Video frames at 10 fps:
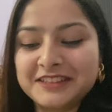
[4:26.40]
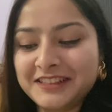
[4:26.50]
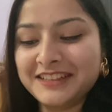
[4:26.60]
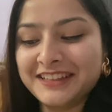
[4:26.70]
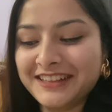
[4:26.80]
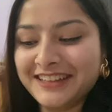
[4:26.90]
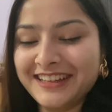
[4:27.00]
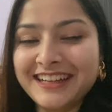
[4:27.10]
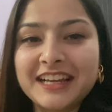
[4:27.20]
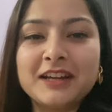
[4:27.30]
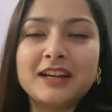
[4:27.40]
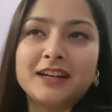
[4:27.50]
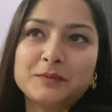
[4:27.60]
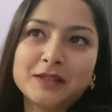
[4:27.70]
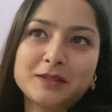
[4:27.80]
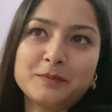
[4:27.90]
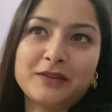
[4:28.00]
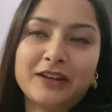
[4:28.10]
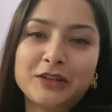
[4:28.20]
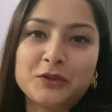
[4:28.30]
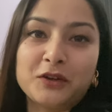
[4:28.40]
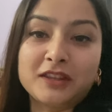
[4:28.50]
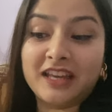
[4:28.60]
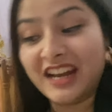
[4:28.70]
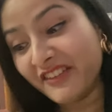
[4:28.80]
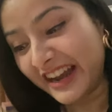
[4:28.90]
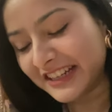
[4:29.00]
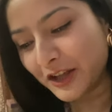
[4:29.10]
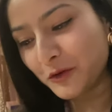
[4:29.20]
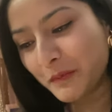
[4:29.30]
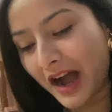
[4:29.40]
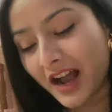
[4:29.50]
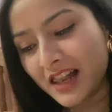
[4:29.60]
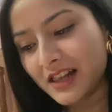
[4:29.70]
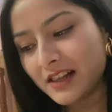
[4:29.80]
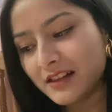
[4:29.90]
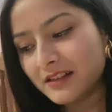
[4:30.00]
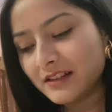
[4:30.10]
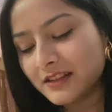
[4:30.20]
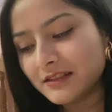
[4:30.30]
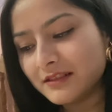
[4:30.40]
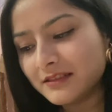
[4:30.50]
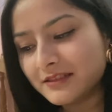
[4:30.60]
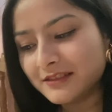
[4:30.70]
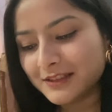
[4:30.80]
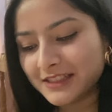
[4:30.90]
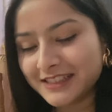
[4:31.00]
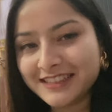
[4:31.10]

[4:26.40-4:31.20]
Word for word: uh, बस मैं रेडी हूँ और तेरा वेट कर रही हूँ पागल हाँ,